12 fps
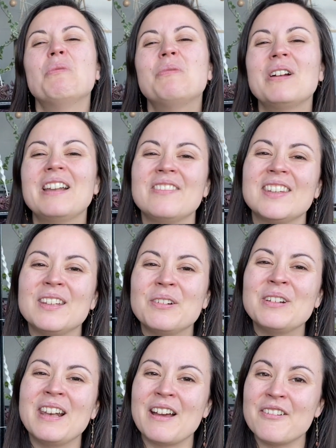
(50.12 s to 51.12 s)
pour les
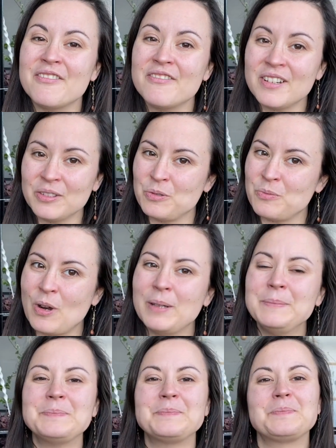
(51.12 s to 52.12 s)
vidéos de la fin du
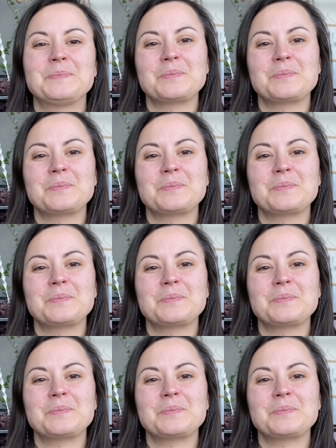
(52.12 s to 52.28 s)
mois.